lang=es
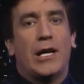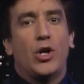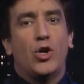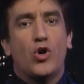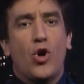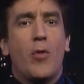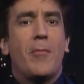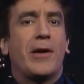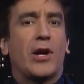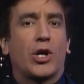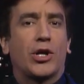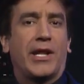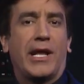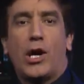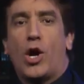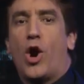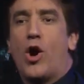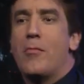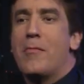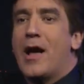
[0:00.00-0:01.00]
el número
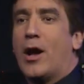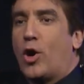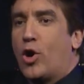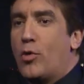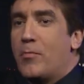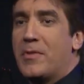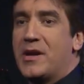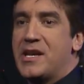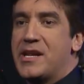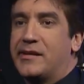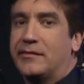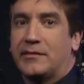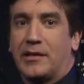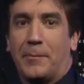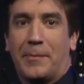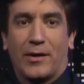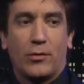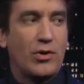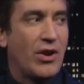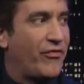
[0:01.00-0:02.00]
de hijos más
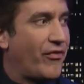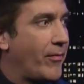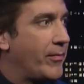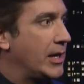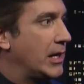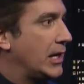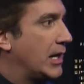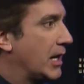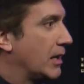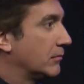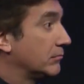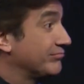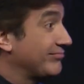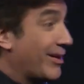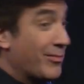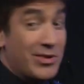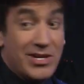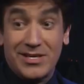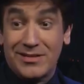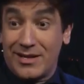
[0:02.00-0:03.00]
conveniente para una familia?
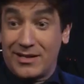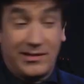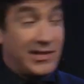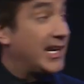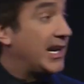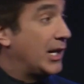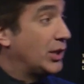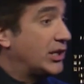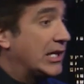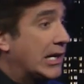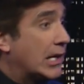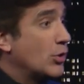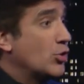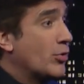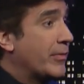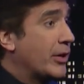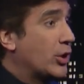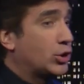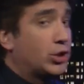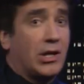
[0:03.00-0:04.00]
el número de
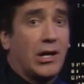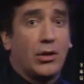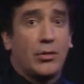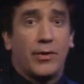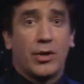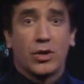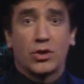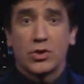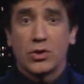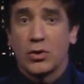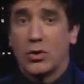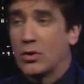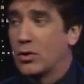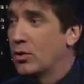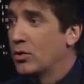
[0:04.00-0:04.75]
números, tienen números.